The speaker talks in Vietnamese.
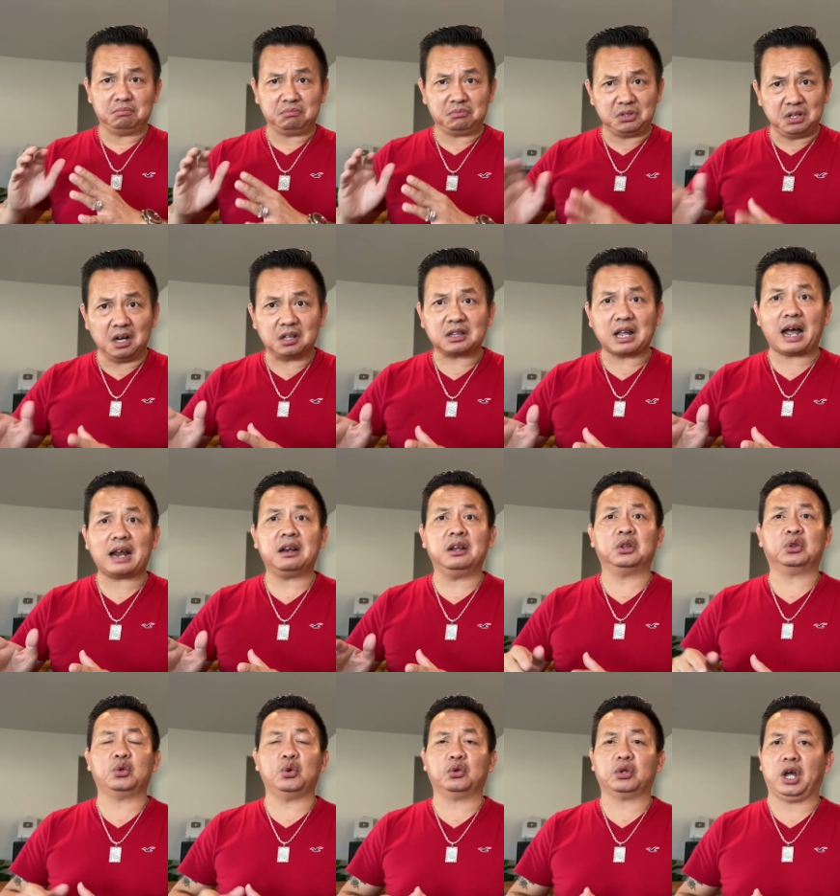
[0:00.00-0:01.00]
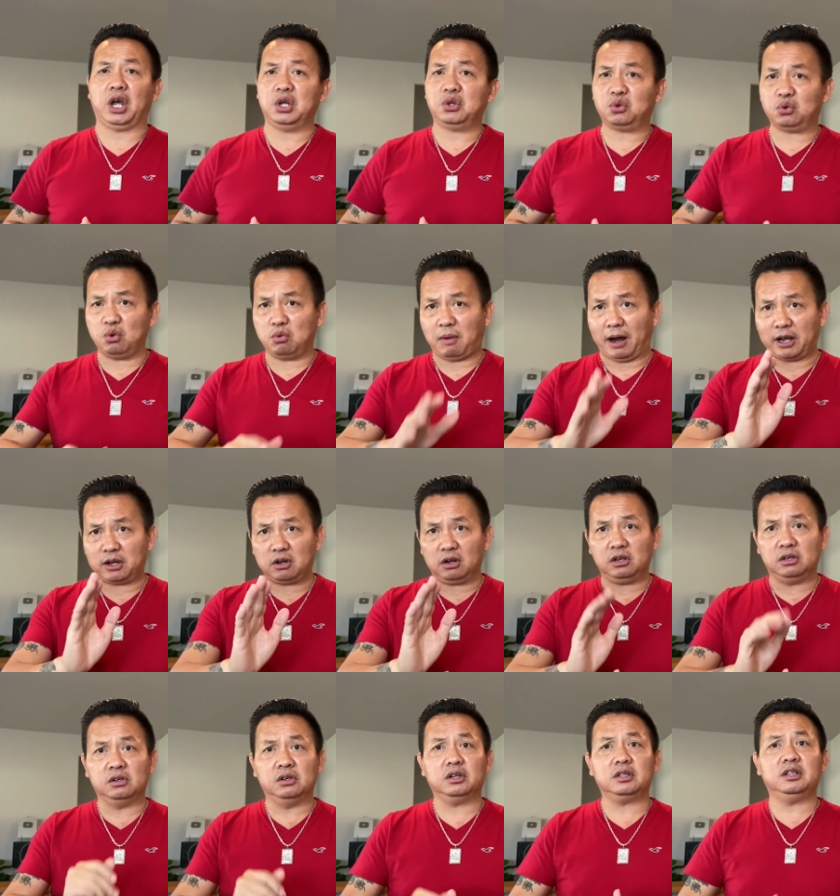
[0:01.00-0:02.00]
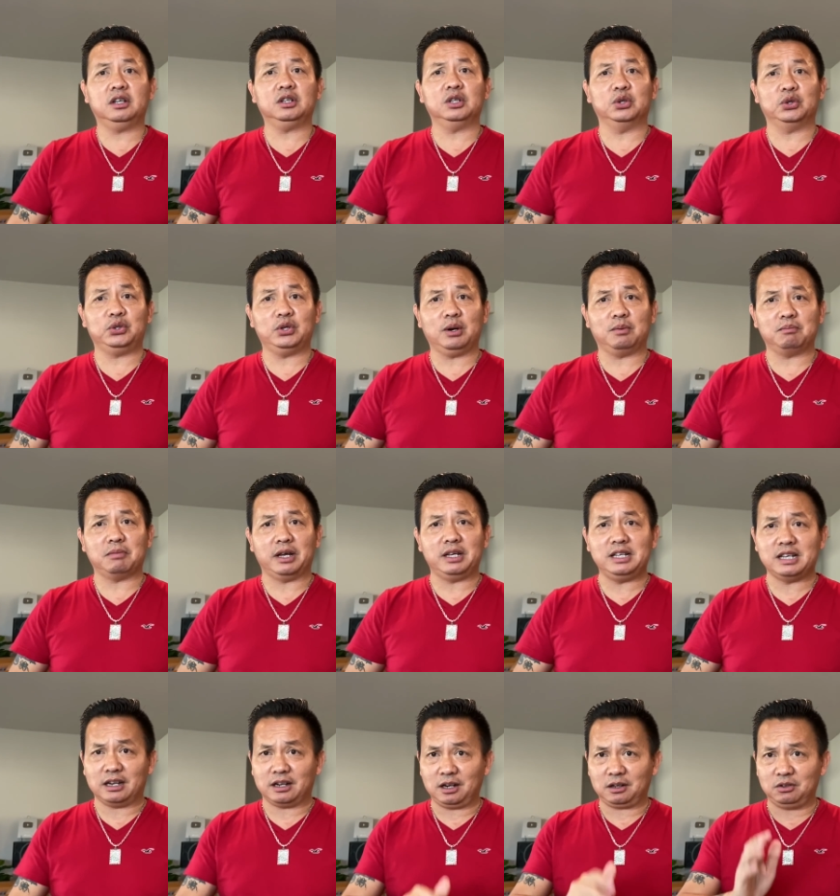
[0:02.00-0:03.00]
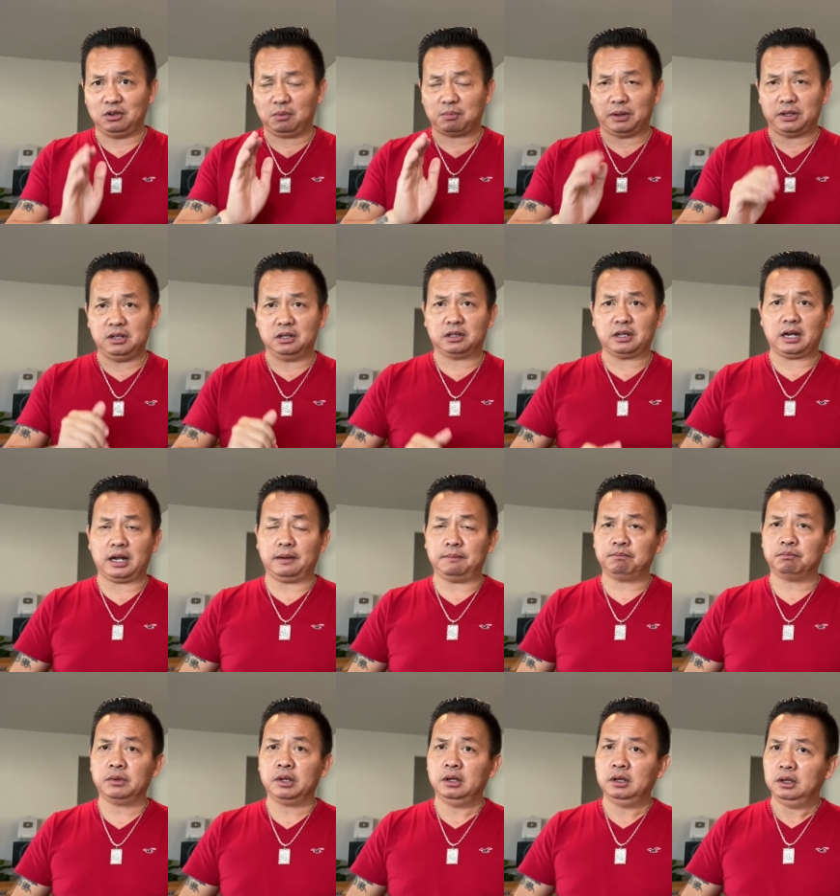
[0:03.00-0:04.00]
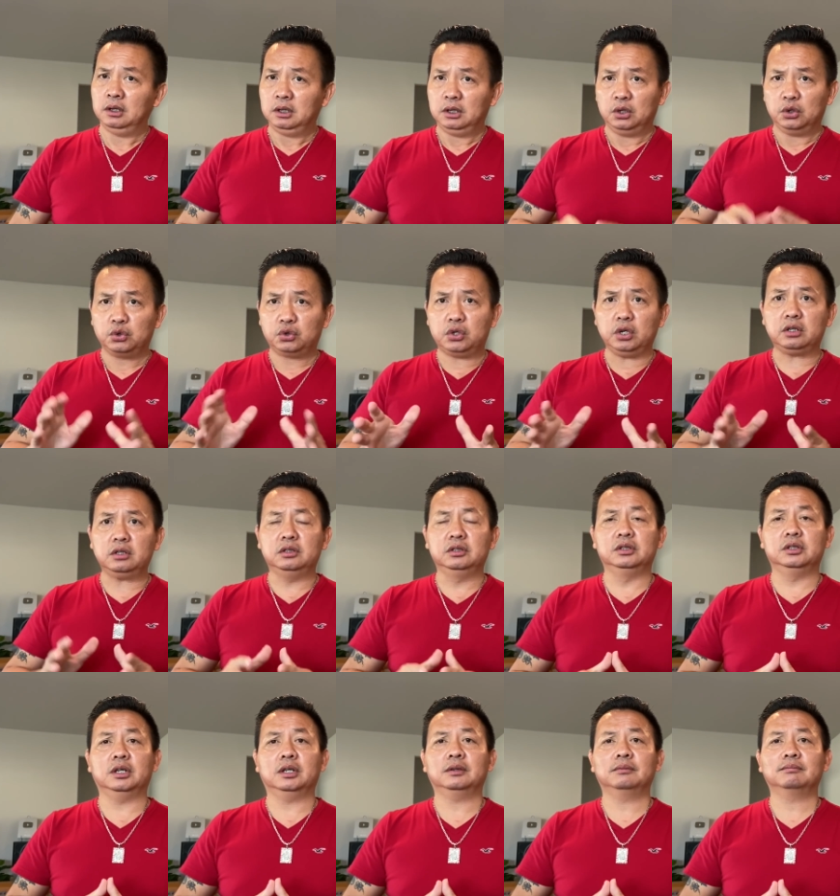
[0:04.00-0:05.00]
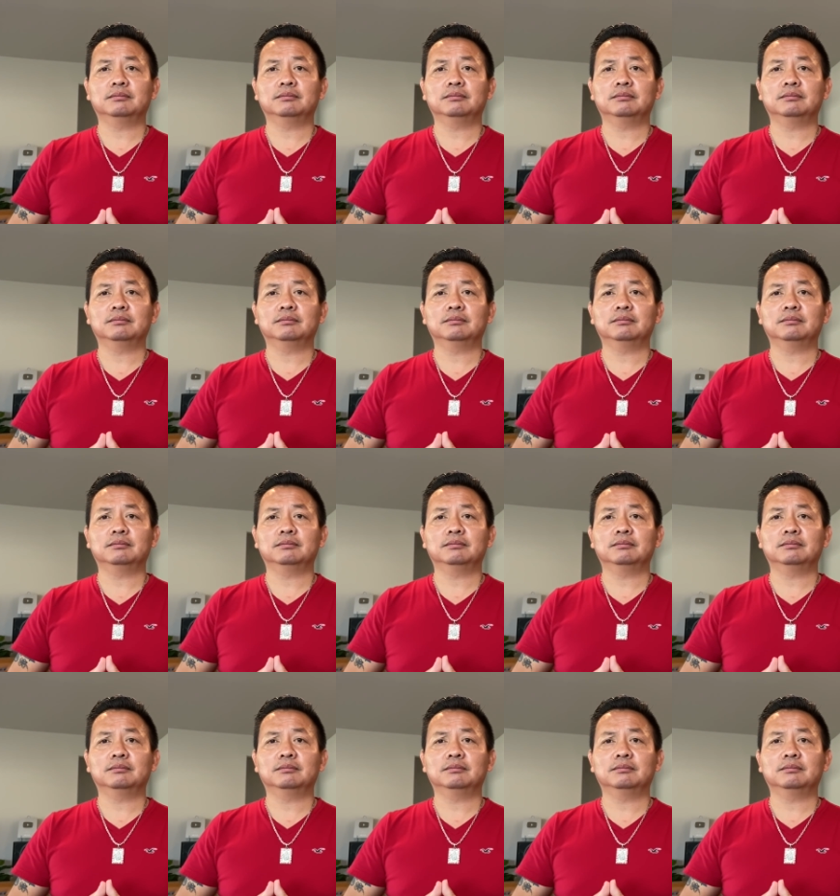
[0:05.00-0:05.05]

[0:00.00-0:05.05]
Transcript: giơ ta lên tuyên thệ chú bảy có hứa với người dân mỹ và đất nước mỹ như thế này chích ngừa